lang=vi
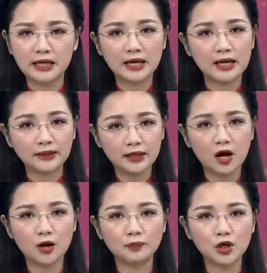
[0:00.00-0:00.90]
để tích
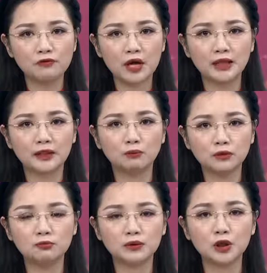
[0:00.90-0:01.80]
hợp đưa vào hệ thống
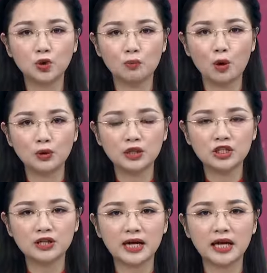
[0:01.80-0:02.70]
thông tin của Bộ
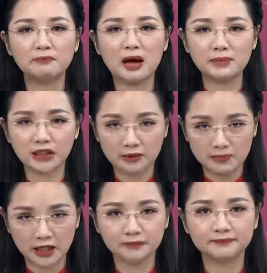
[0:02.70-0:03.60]
trước ngày ba mươi tháng mười.